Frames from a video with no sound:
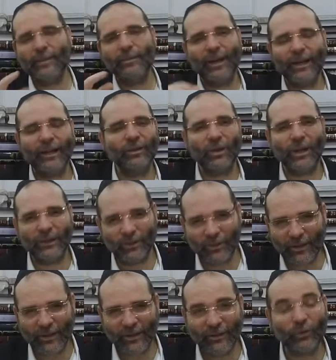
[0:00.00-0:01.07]
marqué dans la
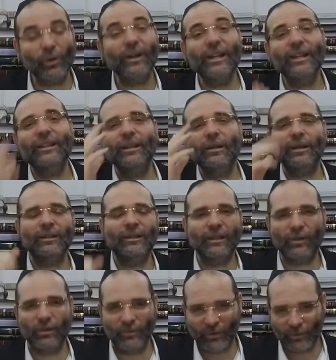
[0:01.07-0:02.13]
Torah Dans les dix,
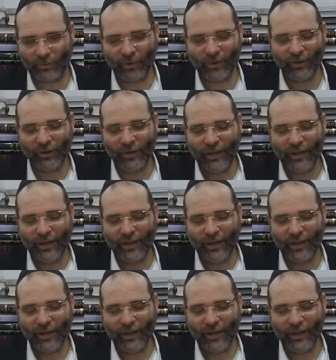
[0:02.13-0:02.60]
commandements.